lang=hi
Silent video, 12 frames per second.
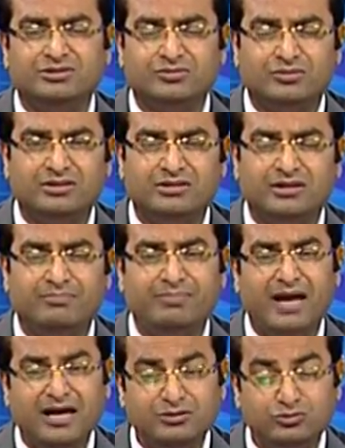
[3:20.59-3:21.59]
की ज़रूरत नहीं
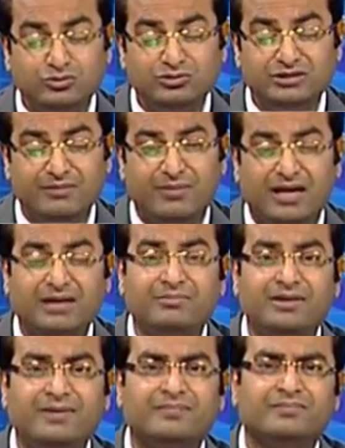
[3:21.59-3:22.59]
पैक दूध के बारे
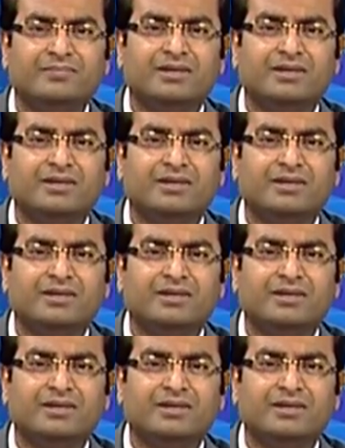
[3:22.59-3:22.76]
में